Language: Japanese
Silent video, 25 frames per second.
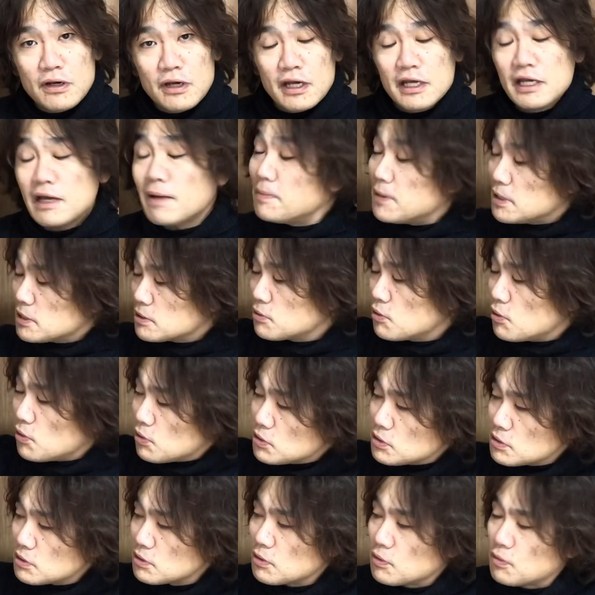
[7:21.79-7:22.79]
やっぱりこう
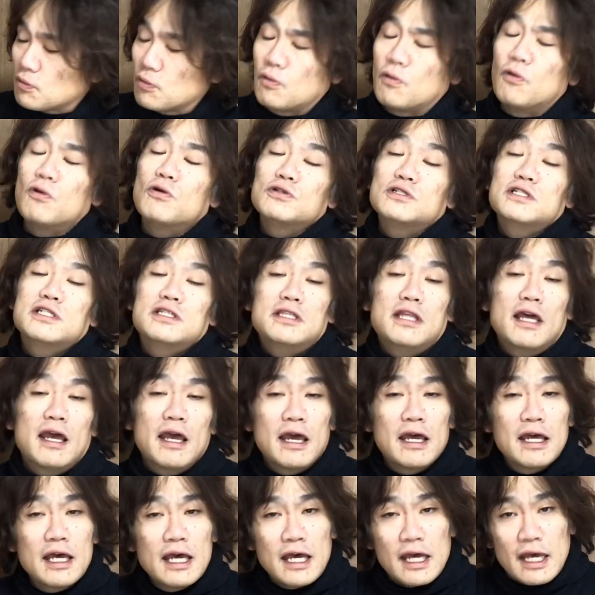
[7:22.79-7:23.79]
いうのをこ
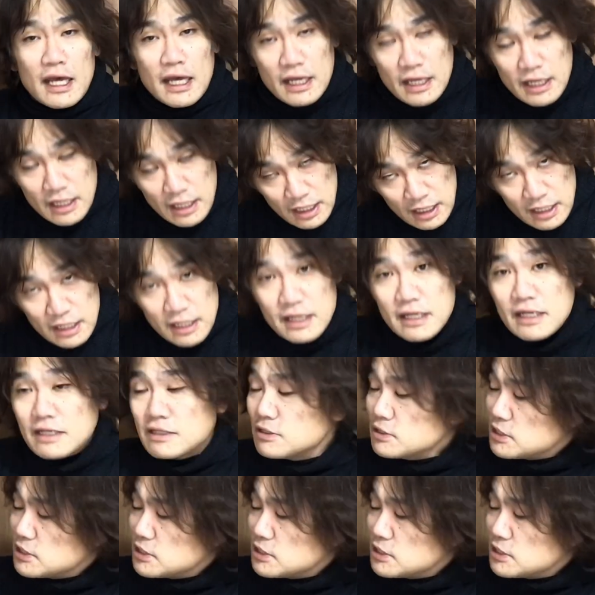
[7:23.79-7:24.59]
う